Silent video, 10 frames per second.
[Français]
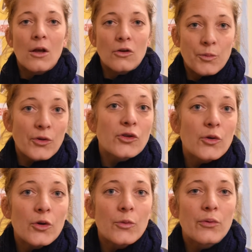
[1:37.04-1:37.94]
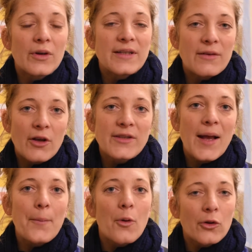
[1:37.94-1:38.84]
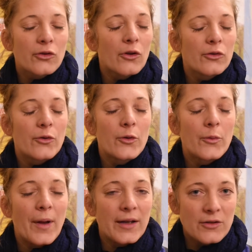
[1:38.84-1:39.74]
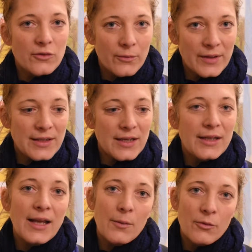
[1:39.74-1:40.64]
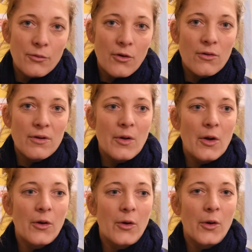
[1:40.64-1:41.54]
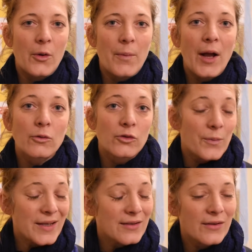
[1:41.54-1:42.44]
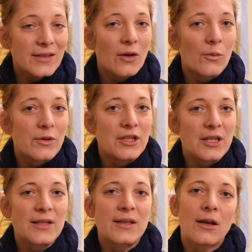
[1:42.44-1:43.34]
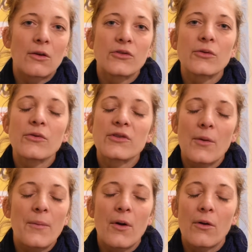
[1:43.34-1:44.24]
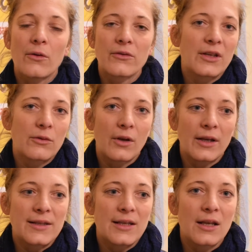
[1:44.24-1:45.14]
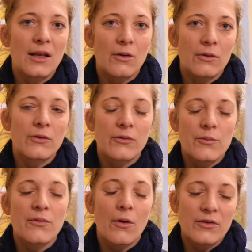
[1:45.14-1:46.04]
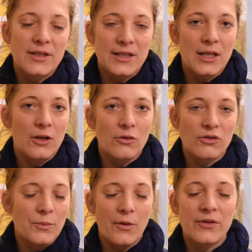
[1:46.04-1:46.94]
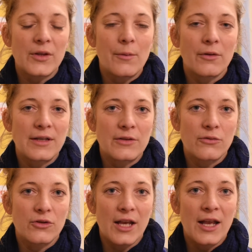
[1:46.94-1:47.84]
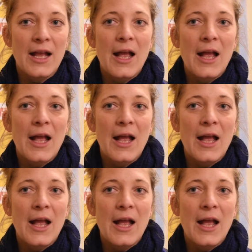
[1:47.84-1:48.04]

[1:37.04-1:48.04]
Je pense que pour les éleveurs, c'est important de parler de son métier calmement. Euh, par contre, ne pas se sentir obligé. C'est-à-dire que si on ne se sent pas en sécurité, il faut pouvoir aussi dire non, j'ai pas envie d'aborder le sujet.